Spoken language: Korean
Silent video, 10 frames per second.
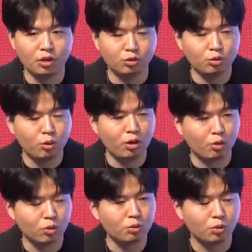이 수요와
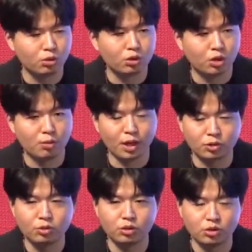공급 곡선을 저희는
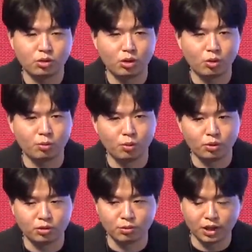맞출 수 있을 거라고 보고
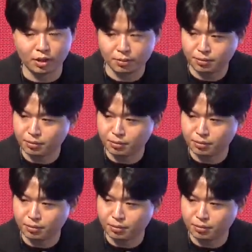있습니다.